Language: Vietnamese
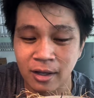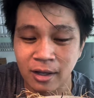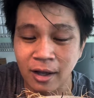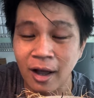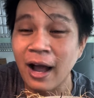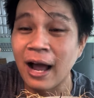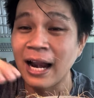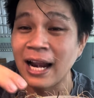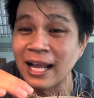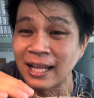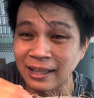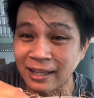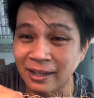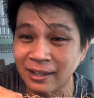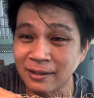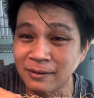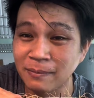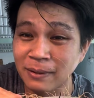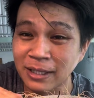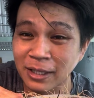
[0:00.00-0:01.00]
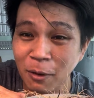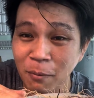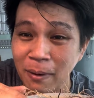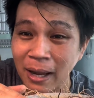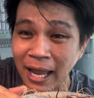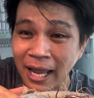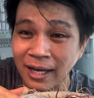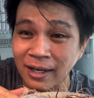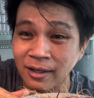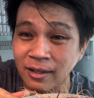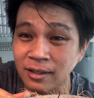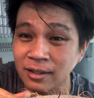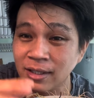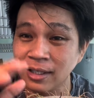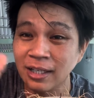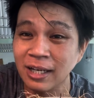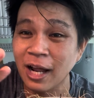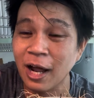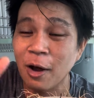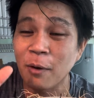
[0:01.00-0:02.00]
có thể là tự mình đúc ăn được chứ
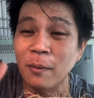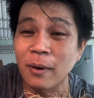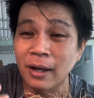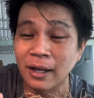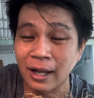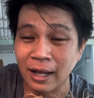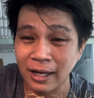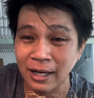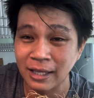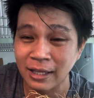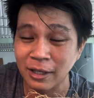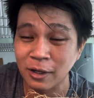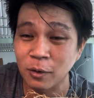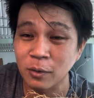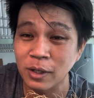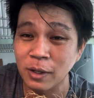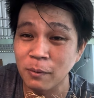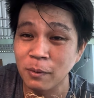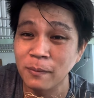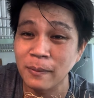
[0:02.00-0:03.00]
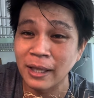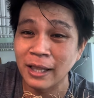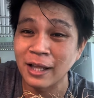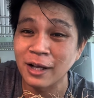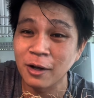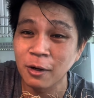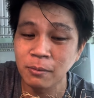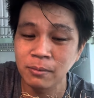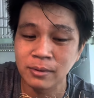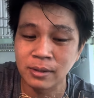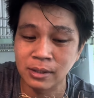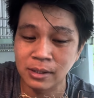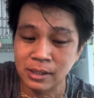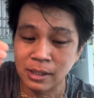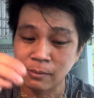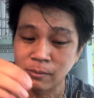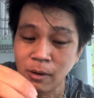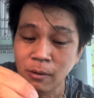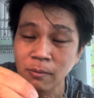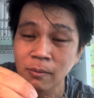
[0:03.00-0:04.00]
nó không phải thể là như con chim bố mẹ nó đúc rồi
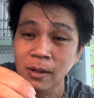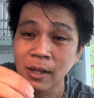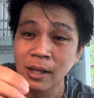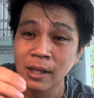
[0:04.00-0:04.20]
xong đúc